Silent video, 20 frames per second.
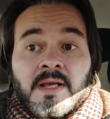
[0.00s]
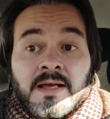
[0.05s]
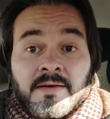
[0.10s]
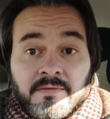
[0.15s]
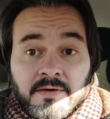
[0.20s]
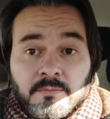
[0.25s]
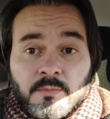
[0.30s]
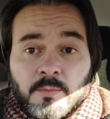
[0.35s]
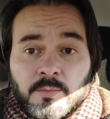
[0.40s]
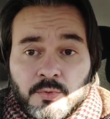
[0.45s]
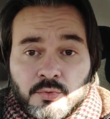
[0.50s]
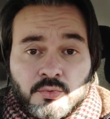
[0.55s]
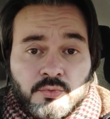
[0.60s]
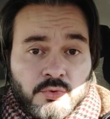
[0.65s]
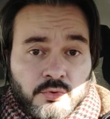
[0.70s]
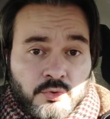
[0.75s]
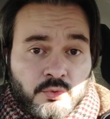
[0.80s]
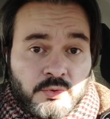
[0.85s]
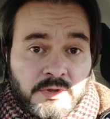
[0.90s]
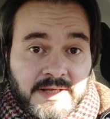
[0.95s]
avremmo
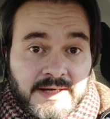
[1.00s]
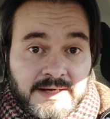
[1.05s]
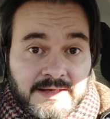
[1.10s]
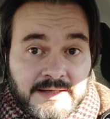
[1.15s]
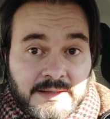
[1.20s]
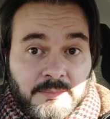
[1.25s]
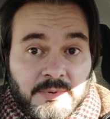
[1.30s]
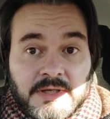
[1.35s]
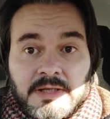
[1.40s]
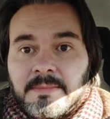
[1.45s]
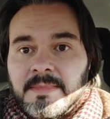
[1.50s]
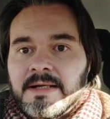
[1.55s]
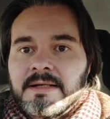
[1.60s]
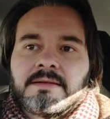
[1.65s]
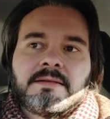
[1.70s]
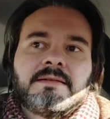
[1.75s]
potuto chiudere anche prima